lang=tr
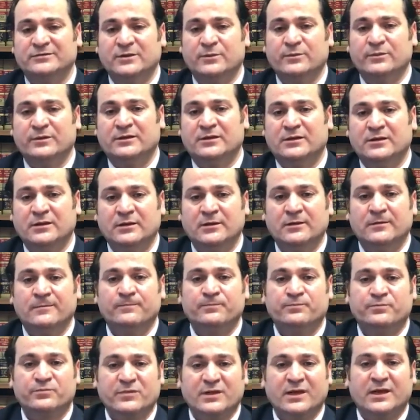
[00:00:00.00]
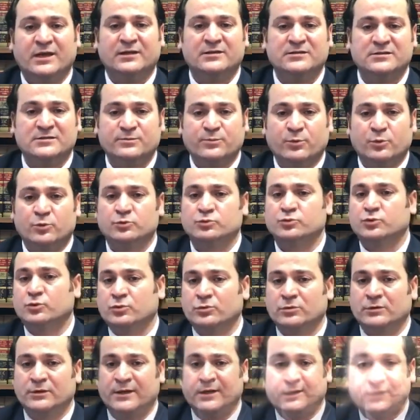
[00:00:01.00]
Tabii ki ek sponsor
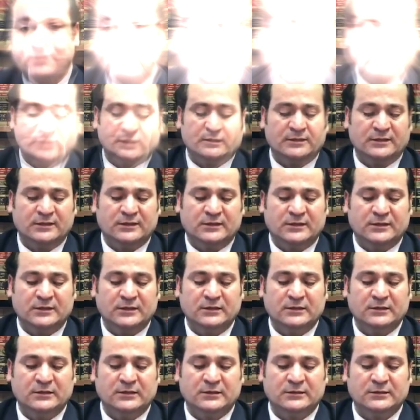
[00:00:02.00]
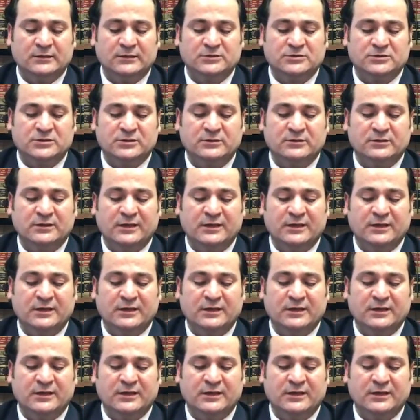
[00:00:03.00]
olarak Türkiye'deki ya da işte